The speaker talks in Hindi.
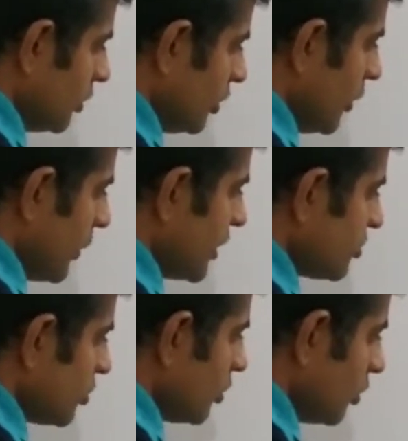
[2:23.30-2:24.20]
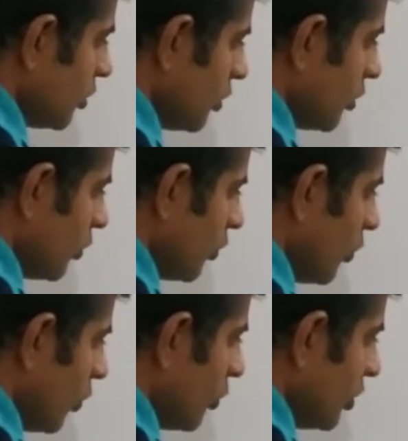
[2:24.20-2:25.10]
डिपेंड्स
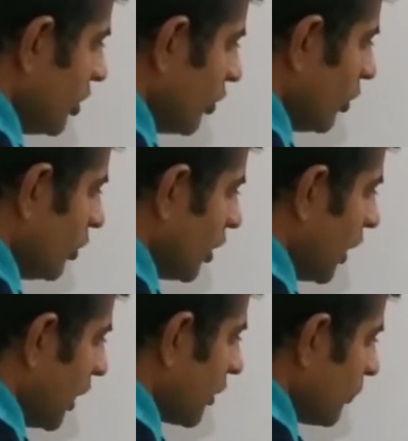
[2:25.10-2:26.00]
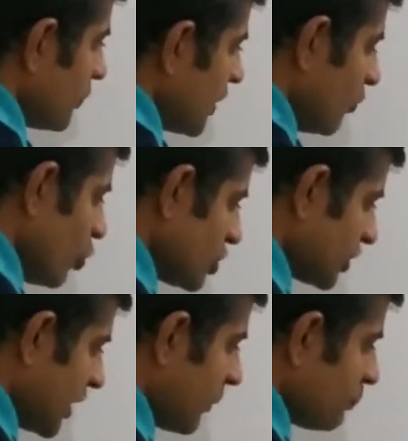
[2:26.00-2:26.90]
ओनली ऑन आर वो हो
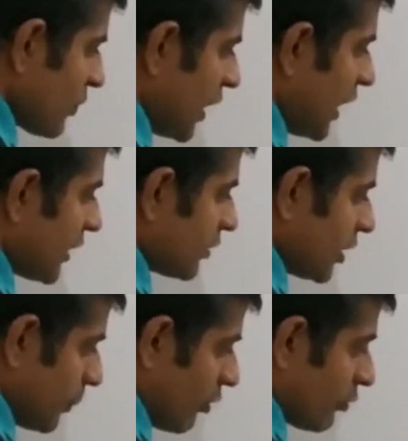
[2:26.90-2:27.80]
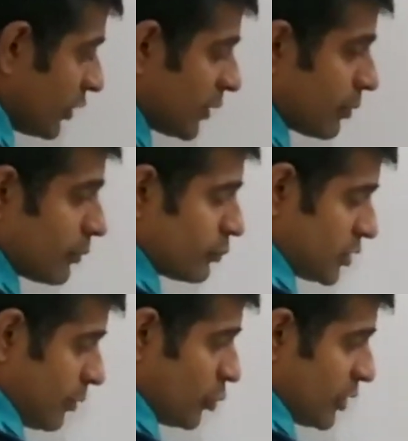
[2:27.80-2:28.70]
सकता है आर की पावर वन की
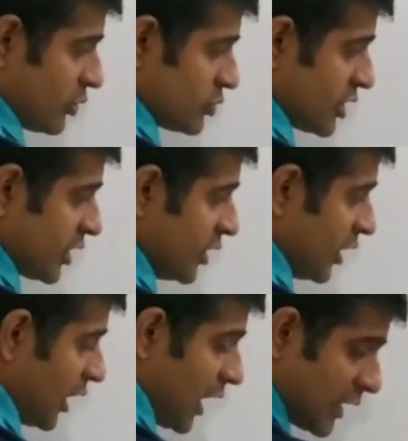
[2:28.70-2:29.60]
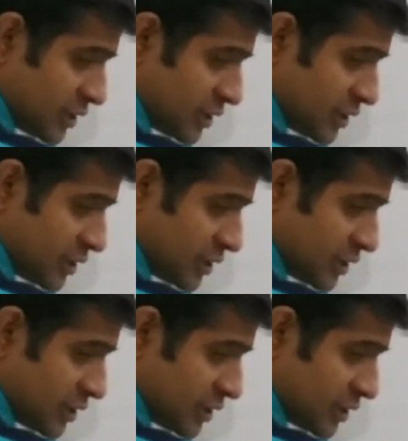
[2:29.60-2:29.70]
समानुपाती हो जाए आर